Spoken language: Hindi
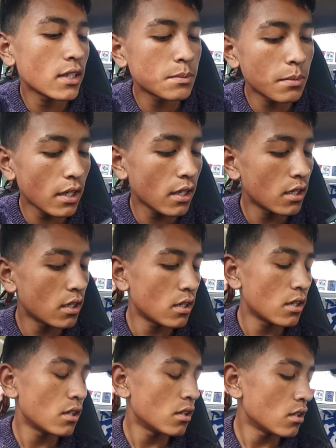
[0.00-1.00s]
इस
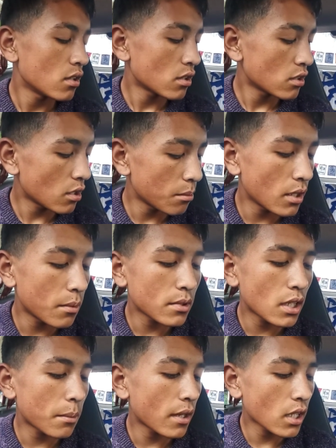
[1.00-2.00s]
पर तभी हम
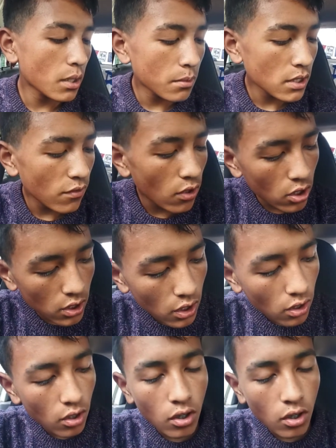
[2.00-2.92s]
कर पाएंगे मस्त ब्लॉगिंग